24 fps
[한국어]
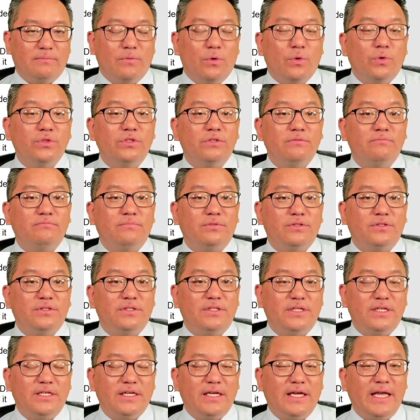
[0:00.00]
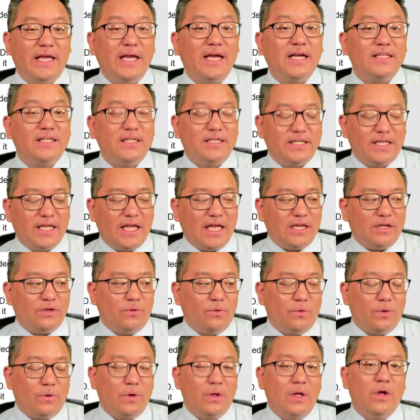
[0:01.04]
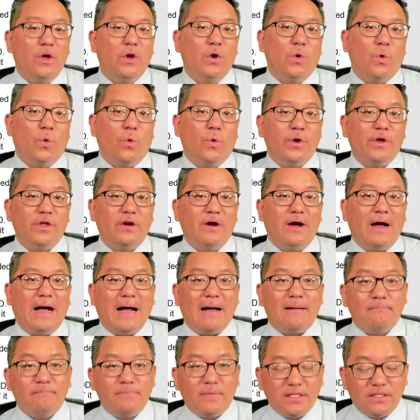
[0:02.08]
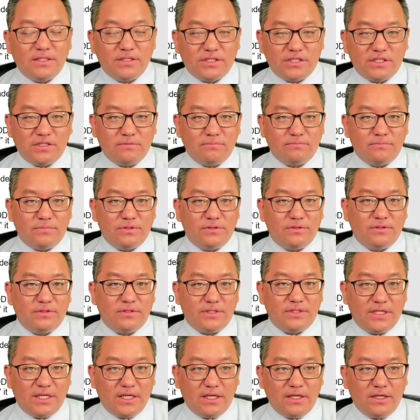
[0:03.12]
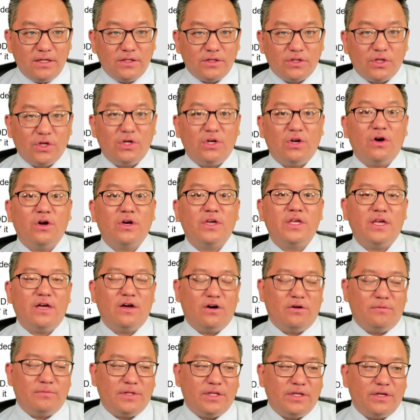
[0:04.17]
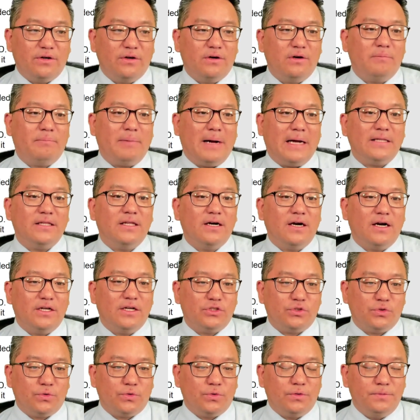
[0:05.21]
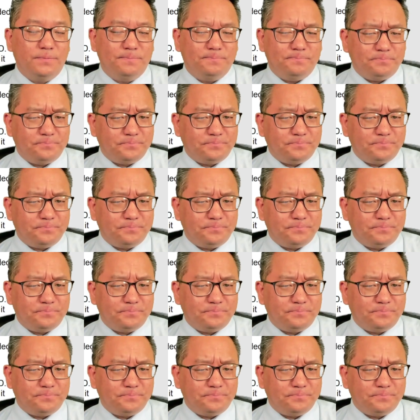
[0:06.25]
모든 분들이 해야 되는 게 아니고 오히려 안 받으시는 분들이 더 럭키한 겁니다. 이거를 받아가지고